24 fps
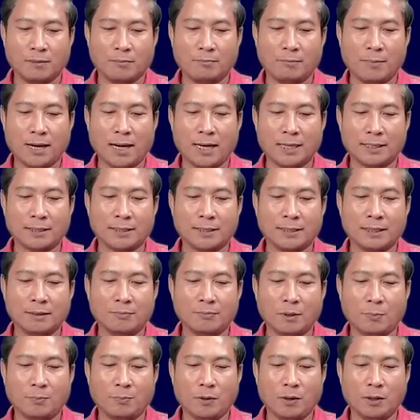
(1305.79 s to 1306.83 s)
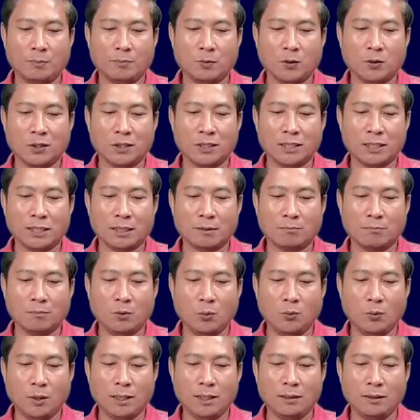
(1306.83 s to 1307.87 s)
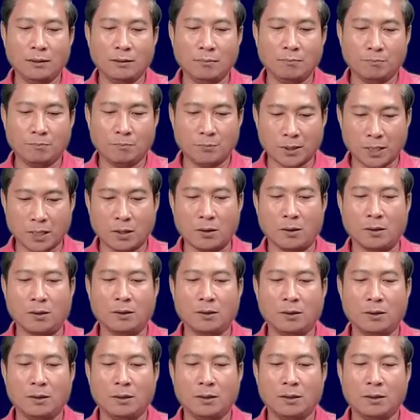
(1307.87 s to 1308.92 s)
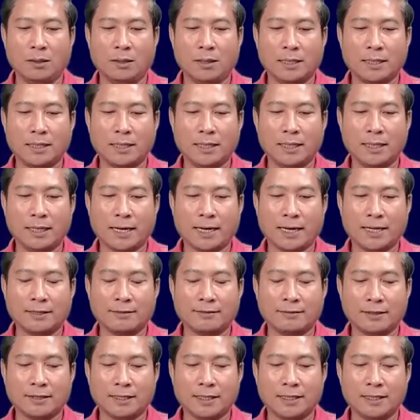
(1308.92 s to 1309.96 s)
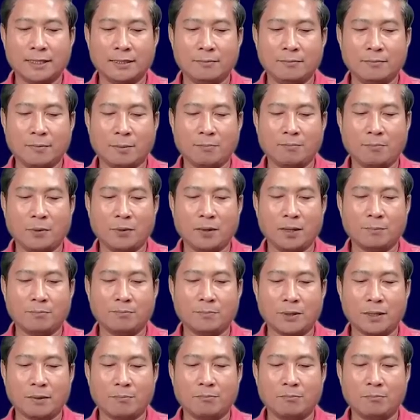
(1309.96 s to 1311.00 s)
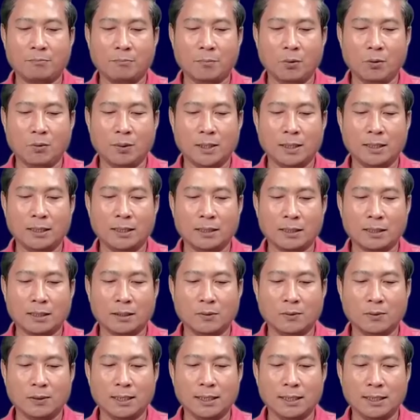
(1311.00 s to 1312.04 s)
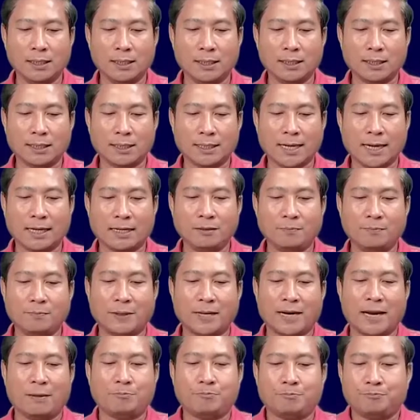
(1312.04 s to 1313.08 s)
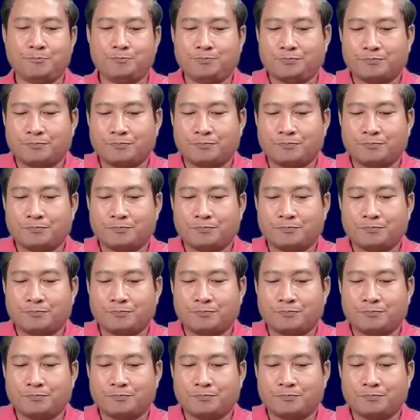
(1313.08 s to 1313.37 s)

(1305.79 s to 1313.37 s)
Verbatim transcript: bạn chẳng mà con bố nói chật buôn pro ri ai srei mà con pram buôn rối cào pram